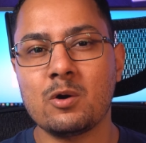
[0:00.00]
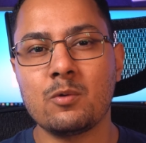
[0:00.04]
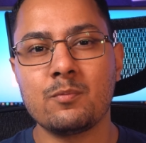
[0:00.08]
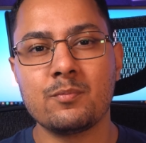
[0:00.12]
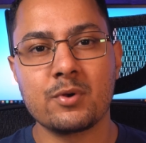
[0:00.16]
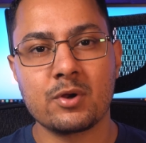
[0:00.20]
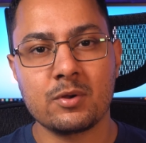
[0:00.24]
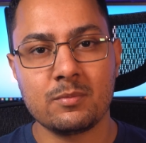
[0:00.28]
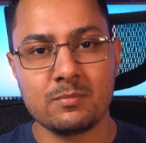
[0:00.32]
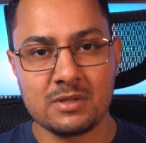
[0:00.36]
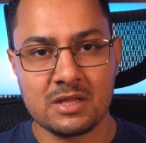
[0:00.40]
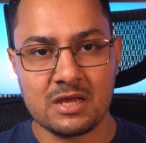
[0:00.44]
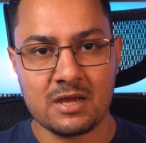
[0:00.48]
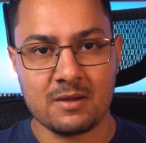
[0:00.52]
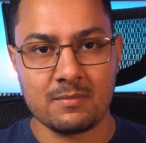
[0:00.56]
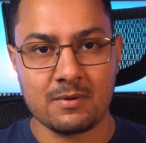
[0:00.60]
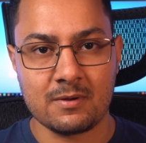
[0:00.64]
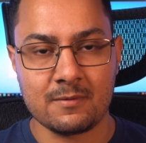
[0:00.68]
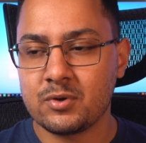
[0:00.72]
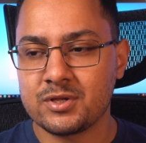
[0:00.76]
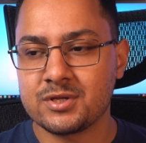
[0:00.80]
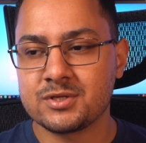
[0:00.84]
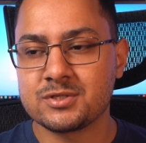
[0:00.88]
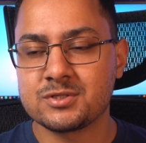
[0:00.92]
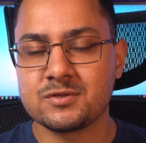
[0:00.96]
é o problema,
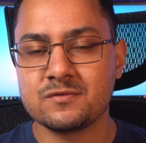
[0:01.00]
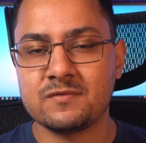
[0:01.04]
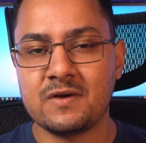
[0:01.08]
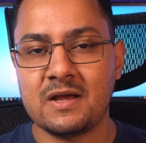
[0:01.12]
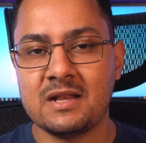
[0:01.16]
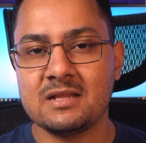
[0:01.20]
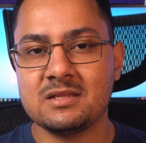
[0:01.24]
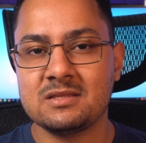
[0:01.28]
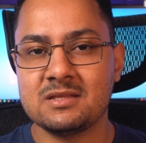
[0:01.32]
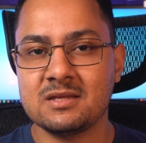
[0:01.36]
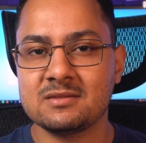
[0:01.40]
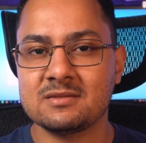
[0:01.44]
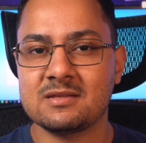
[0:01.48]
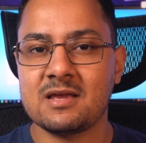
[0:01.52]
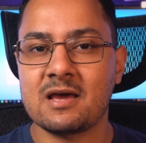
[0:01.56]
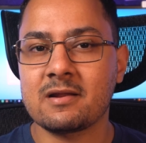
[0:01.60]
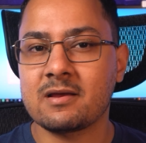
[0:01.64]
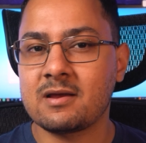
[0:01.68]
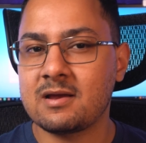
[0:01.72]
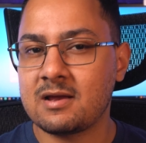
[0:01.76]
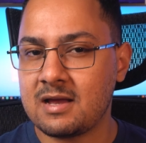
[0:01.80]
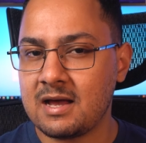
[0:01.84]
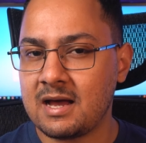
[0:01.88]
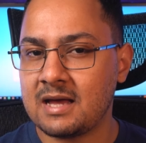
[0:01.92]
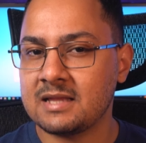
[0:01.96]
por isso vale
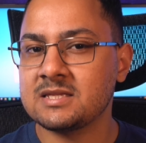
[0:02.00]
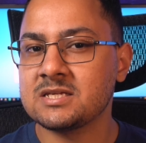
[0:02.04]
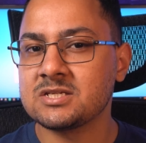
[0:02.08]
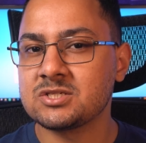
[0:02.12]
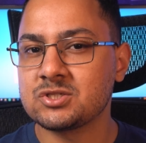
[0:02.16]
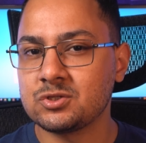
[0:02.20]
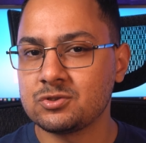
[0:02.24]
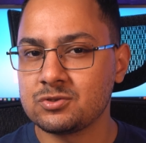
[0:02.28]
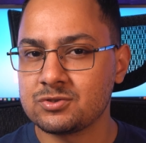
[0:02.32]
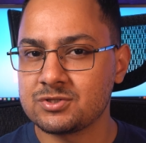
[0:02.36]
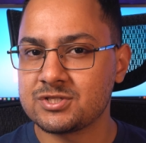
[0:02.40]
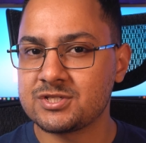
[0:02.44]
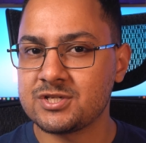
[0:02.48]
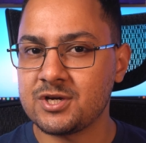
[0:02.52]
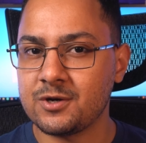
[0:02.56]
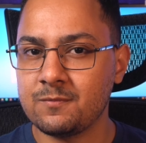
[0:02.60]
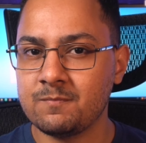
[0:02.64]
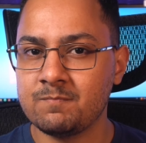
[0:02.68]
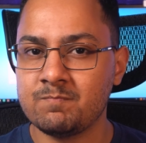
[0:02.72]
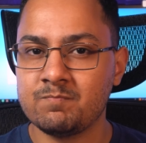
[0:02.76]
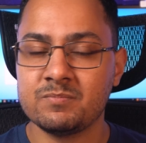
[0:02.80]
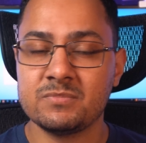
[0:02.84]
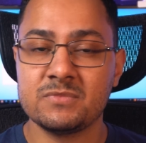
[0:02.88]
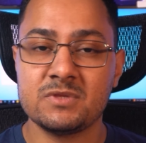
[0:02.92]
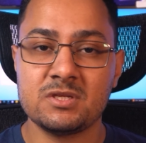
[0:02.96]
tentar cada solução
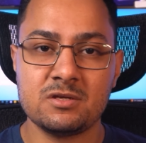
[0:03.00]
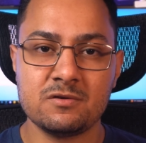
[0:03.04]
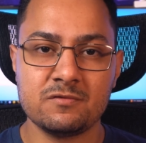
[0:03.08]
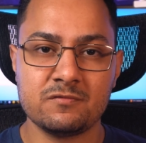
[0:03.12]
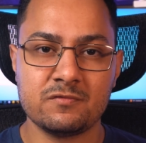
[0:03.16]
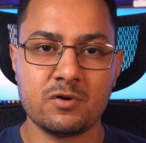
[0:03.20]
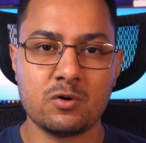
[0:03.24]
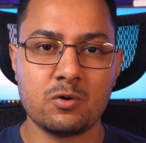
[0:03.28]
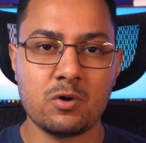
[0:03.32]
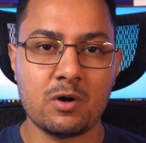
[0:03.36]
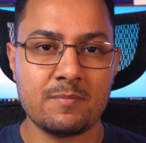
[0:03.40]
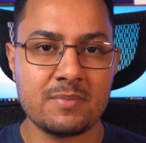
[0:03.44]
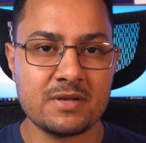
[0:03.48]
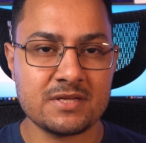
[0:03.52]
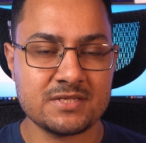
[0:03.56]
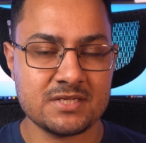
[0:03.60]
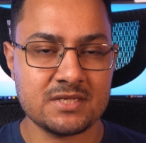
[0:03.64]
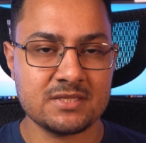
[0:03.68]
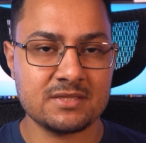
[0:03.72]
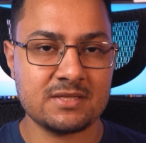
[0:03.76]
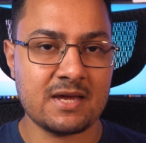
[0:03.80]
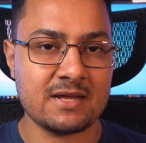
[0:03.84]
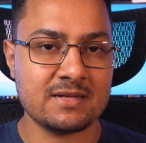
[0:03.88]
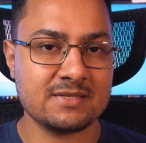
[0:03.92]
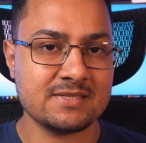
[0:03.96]
que vou
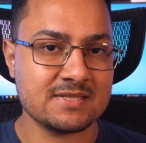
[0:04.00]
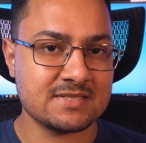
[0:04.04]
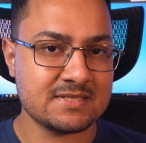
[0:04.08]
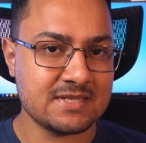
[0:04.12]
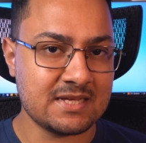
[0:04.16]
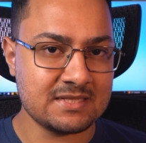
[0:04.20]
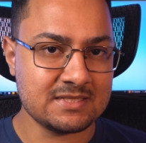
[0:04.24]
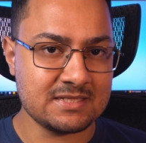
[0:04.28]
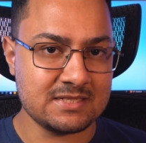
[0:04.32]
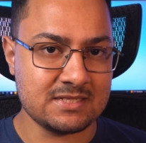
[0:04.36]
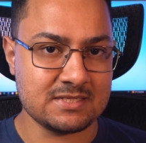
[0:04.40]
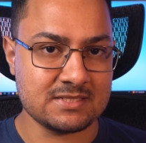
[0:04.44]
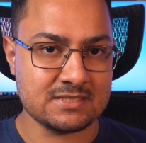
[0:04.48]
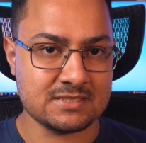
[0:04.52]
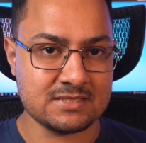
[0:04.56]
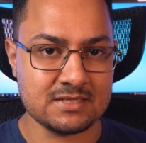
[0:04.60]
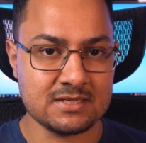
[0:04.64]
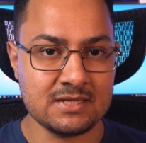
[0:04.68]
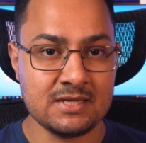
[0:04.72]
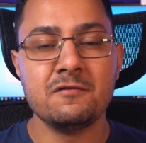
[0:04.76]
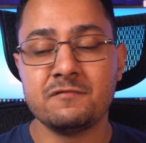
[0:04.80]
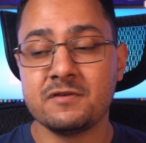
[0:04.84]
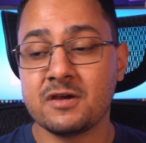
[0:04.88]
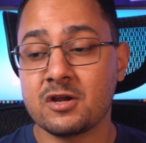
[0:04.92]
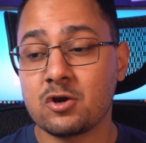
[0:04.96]
apresentar nessa lista
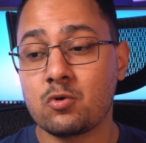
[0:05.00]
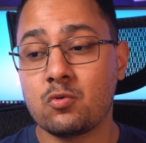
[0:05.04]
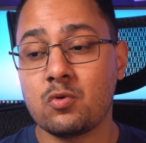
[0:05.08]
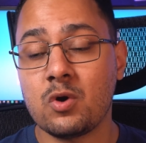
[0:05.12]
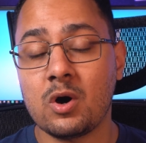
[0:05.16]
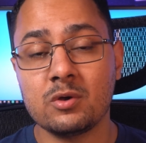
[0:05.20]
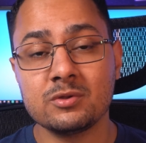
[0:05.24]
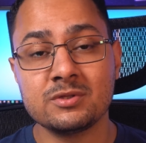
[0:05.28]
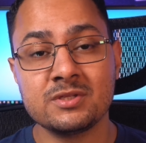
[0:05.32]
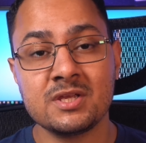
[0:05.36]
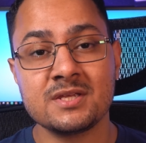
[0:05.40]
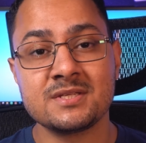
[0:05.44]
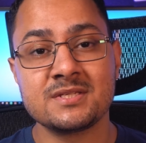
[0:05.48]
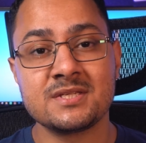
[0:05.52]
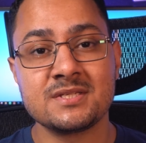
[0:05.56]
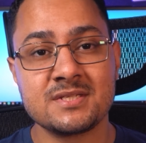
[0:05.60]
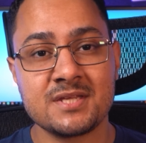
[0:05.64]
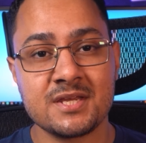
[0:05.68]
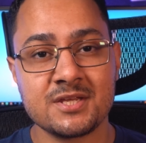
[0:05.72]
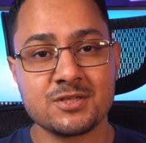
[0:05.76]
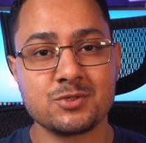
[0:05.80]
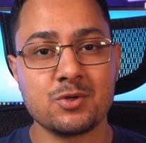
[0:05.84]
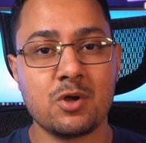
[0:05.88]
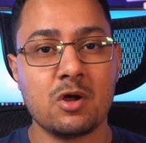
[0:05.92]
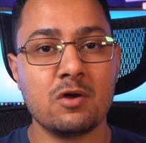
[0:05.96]
e ver qual desses
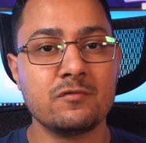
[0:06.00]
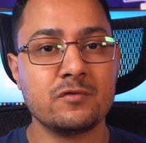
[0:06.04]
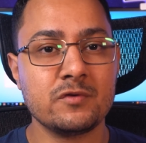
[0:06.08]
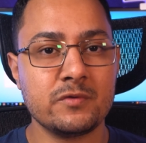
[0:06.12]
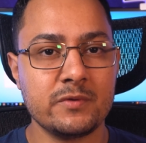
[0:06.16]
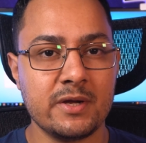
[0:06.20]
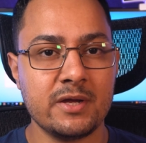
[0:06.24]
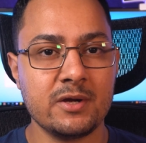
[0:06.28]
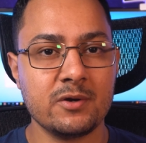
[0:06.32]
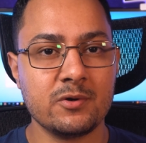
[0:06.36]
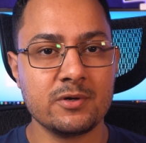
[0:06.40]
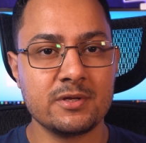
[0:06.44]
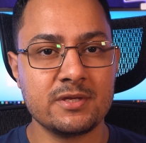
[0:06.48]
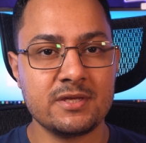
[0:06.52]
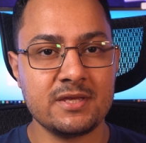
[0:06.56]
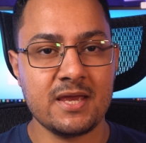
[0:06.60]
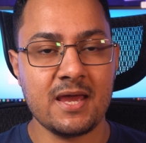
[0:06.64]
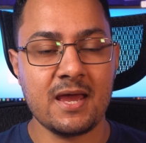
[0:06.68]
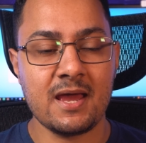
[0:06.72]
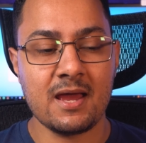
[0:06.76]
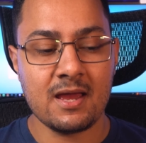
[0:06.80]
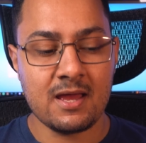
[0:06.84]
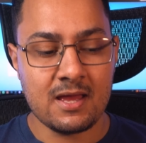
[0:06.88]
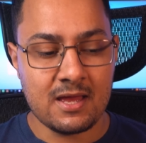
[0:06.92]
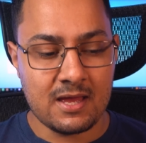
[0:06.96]
resolve o erro que
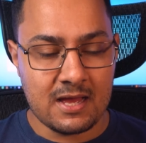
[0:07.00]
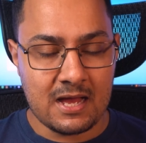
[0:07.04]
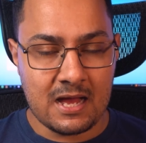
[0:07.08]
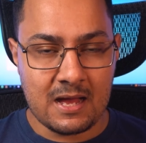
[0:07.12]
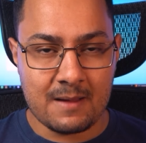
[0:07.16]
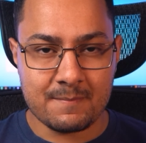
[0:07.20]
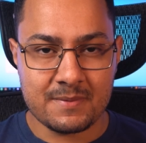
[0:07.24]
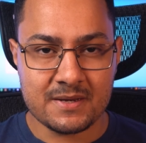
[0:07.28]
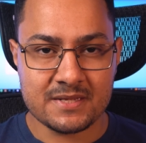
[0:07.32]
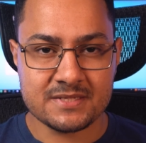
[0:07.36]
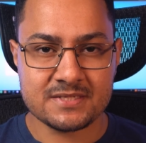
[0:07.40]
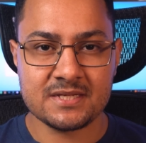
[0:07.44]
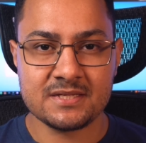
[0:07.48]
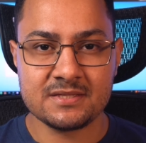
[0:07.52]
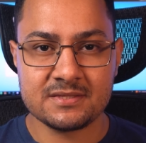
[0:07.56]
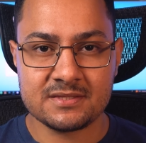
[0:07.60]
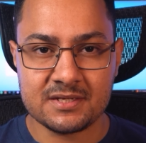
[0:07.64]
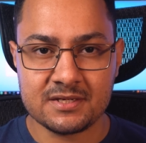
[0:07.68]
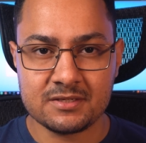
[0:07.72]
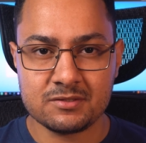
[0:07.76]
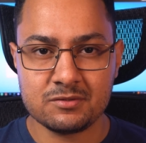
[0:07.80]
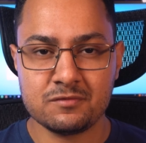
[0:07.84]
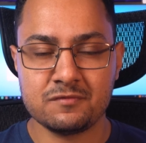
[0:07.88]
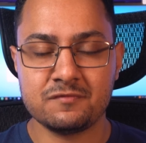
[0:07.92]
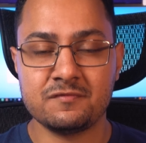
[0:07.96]
é
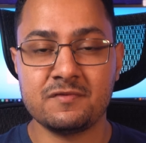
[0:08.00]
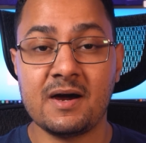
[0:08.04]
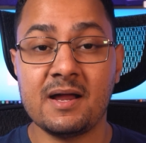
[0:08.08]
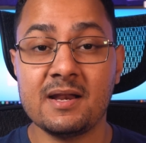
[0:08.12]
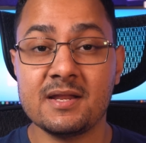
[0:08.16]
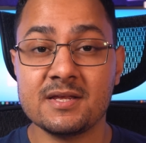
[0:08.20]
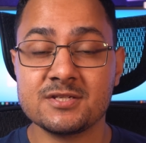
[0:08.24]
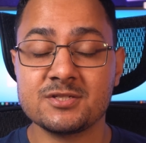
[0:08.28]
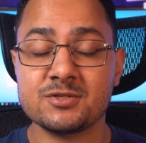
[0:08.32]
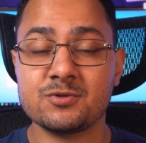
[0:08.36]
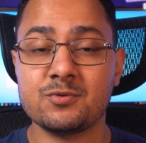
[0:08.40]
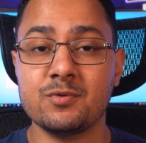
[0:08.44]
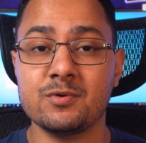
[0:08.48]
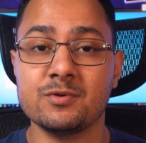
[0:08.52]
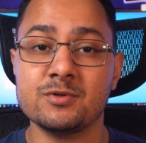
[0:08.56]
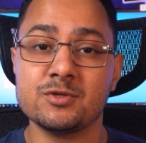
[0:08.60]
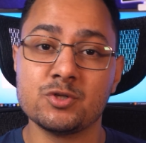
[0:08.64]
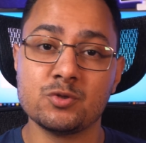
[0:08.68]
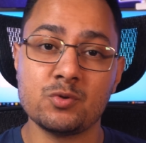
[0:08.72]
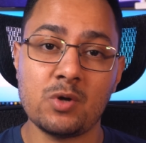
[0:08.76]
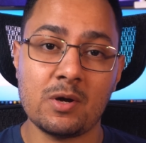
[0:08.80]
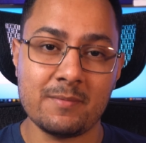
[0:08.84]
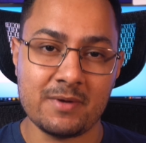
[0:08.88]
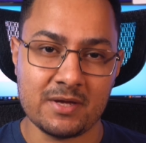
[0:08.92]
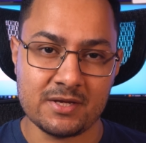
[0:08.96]
apresentando falhas
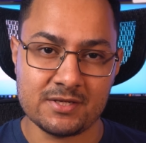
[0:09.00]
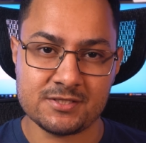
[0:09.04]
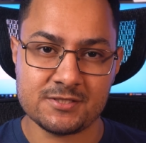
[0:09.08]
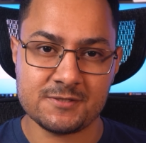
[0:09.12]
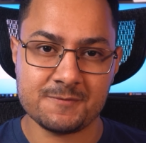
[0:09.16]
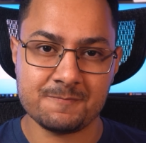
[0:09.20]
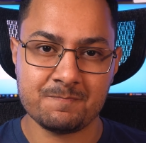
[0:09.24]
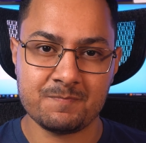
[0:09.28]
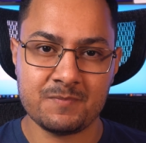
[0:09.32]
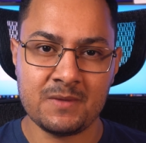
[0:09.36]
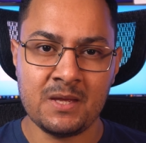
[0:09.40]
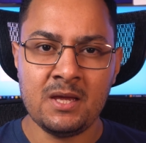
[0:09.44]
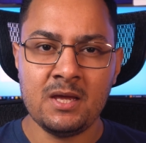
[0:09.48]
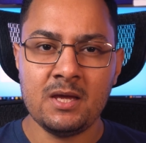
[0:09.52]
continuamente.